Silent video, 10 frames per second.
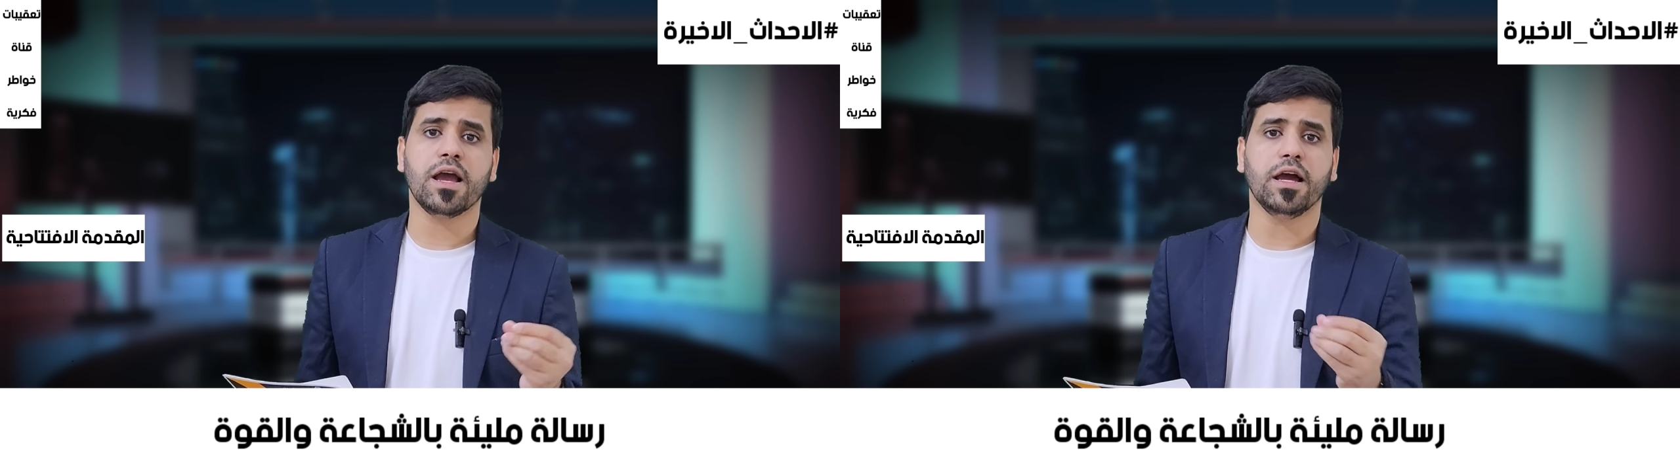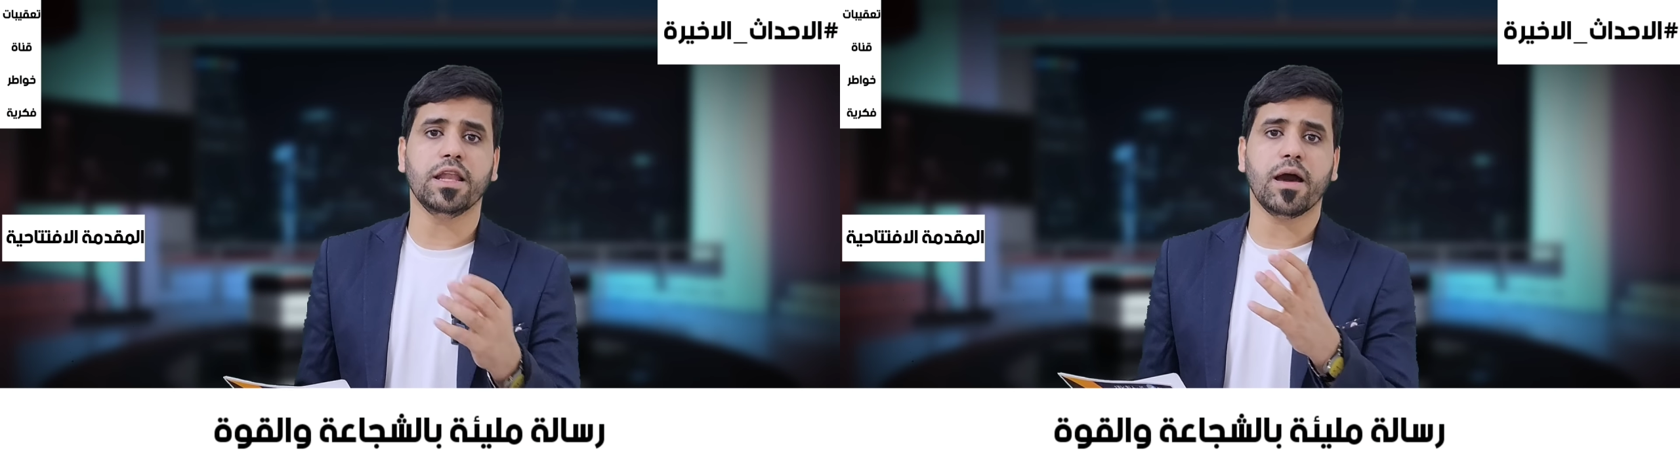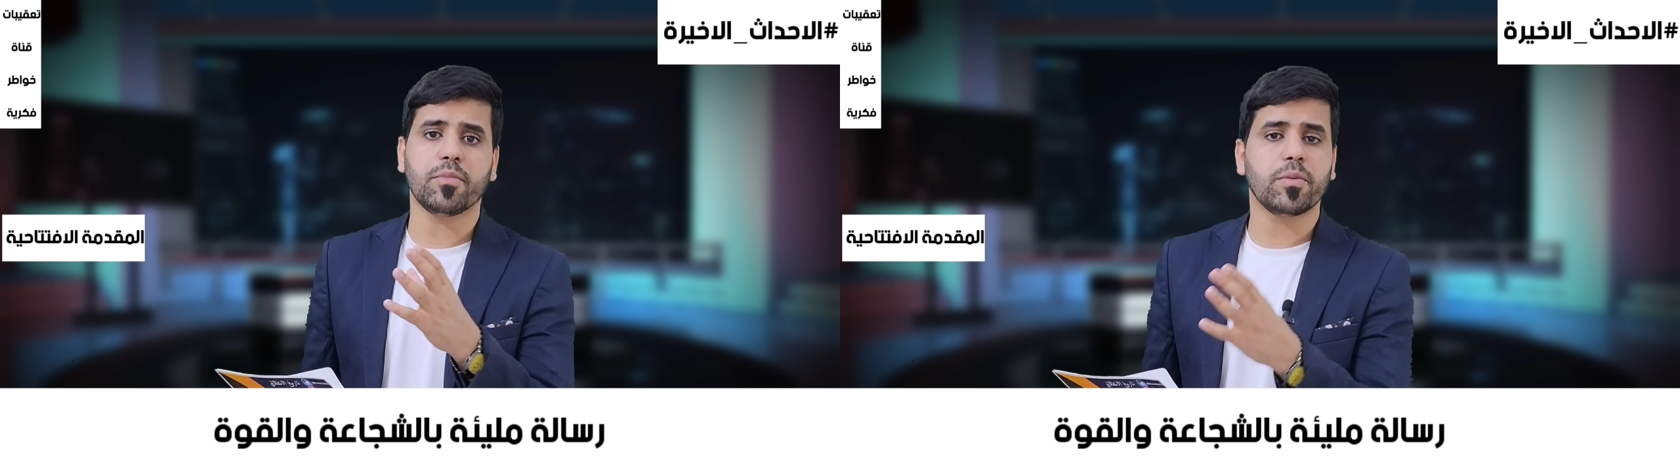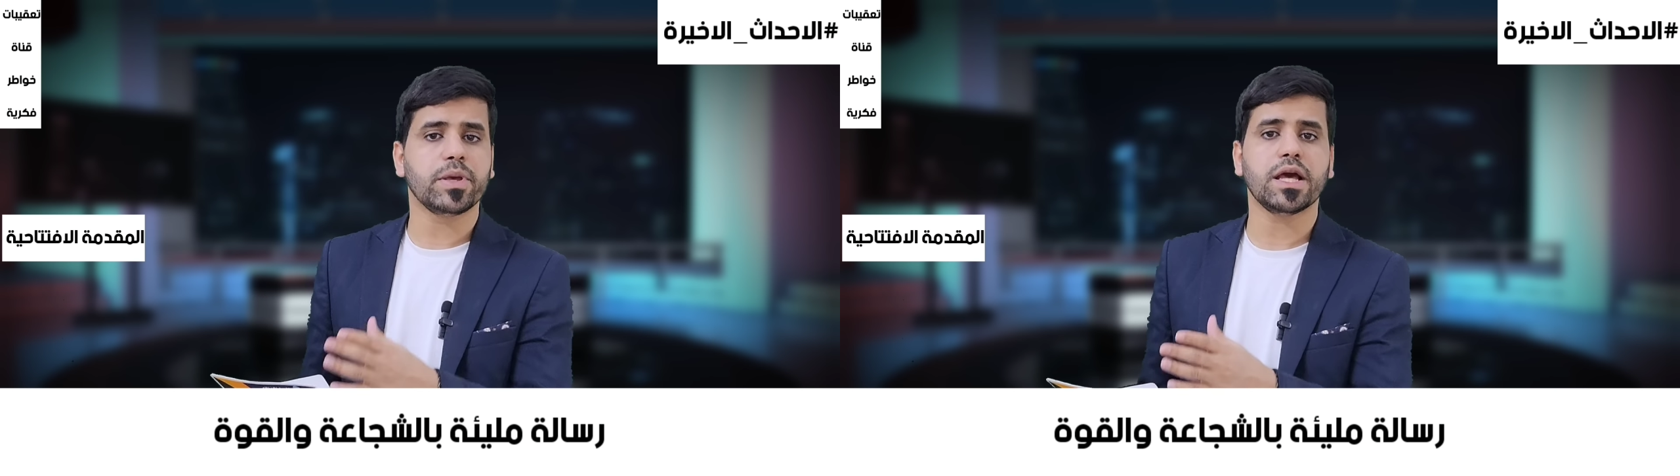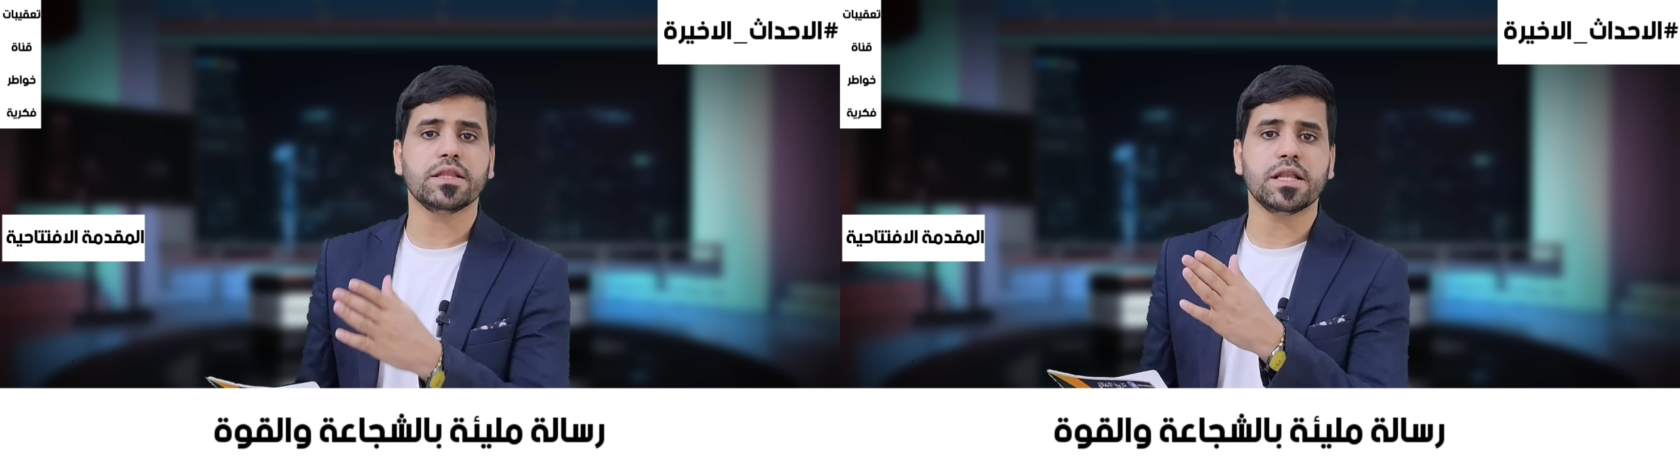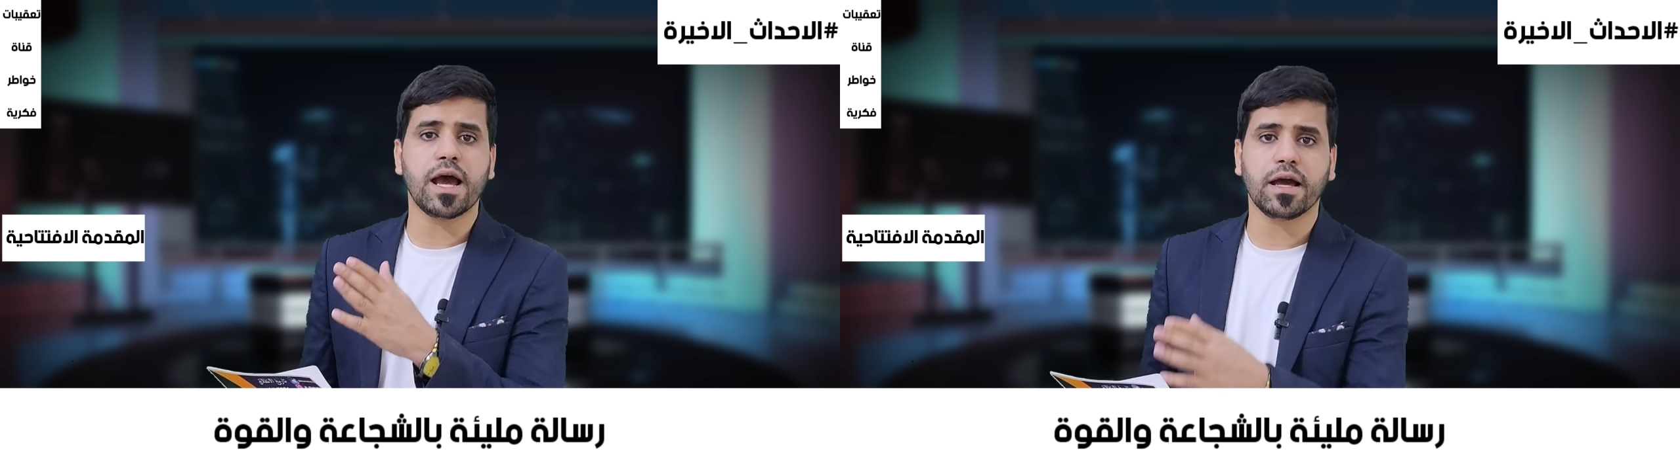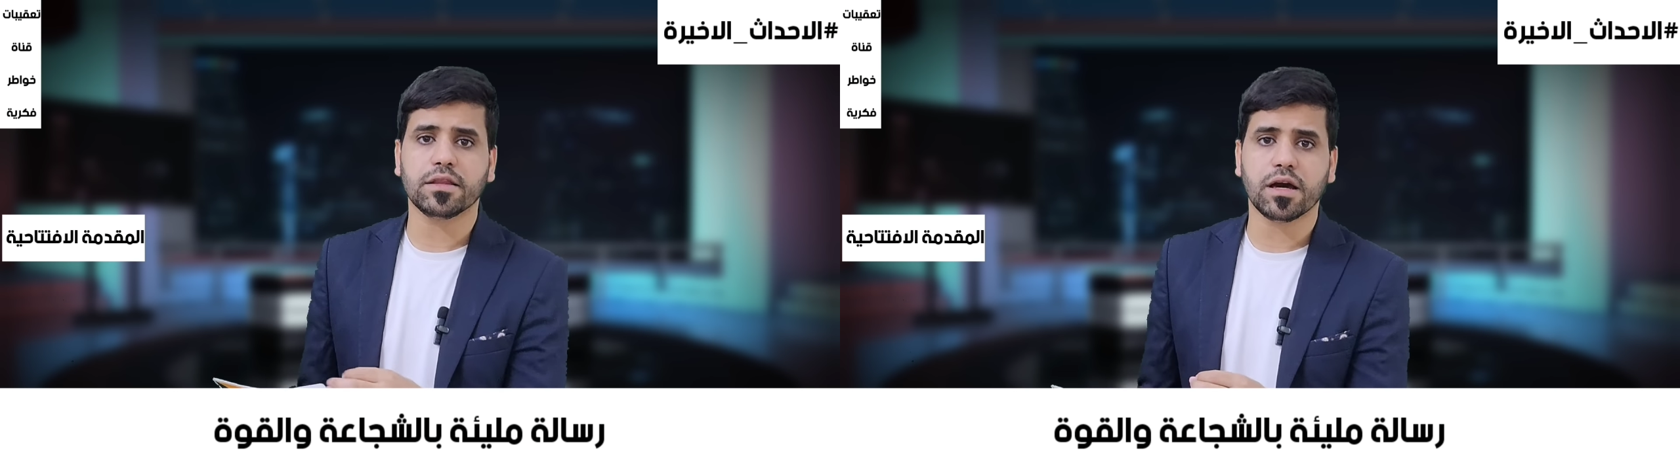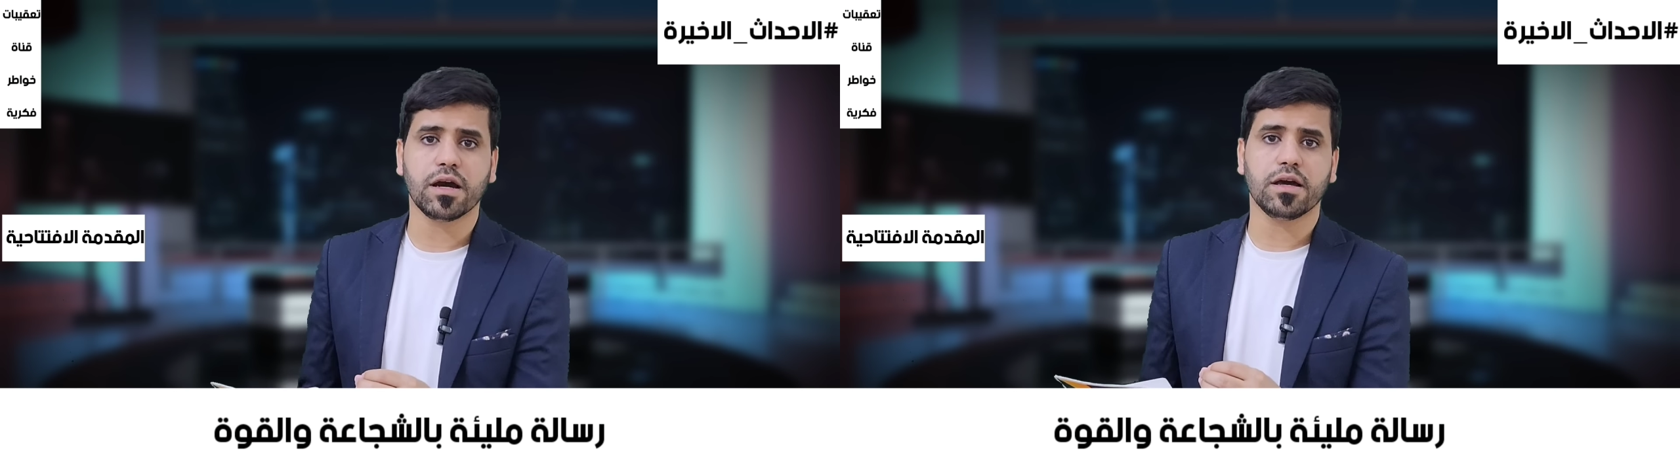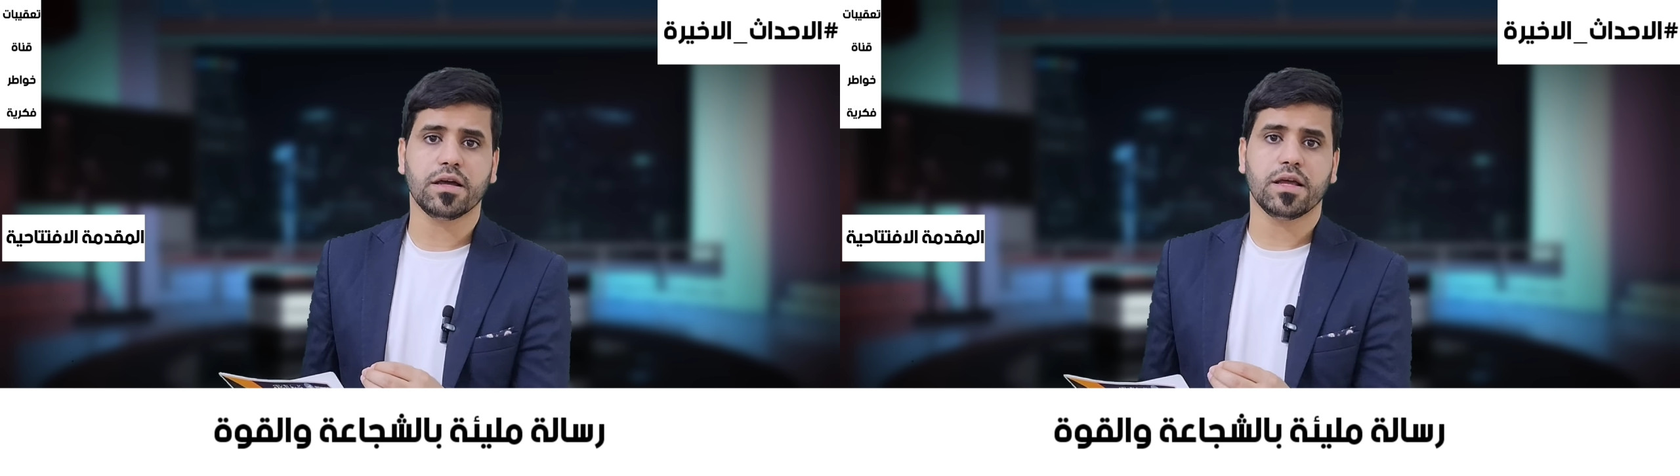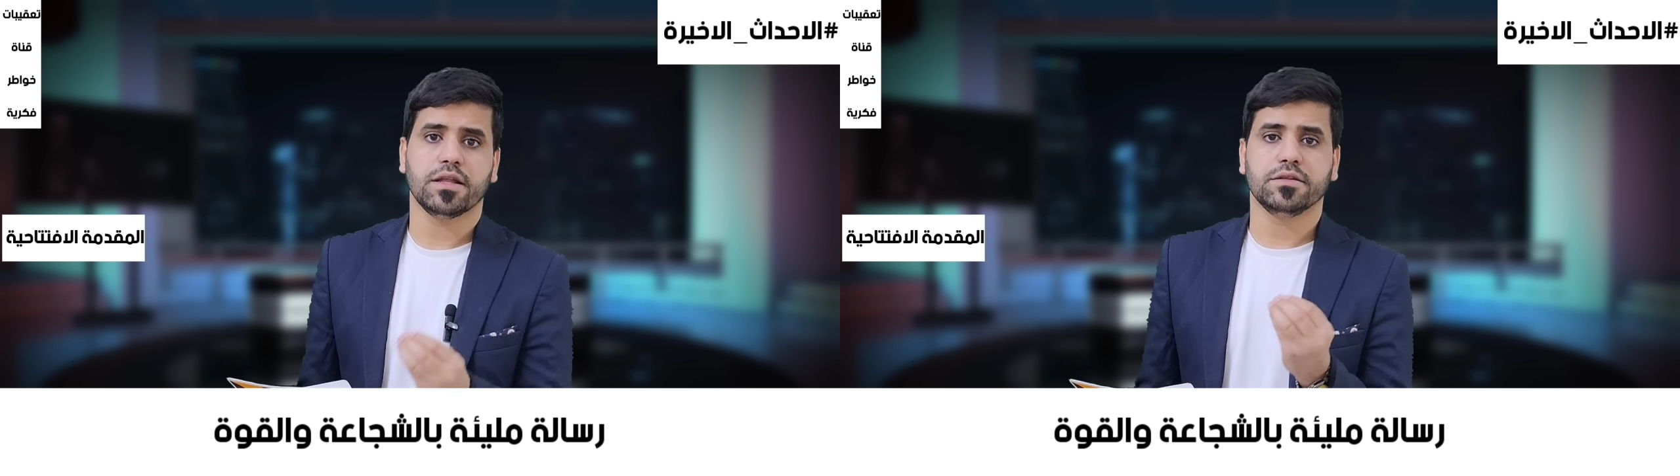إعلامي بيد الأعداء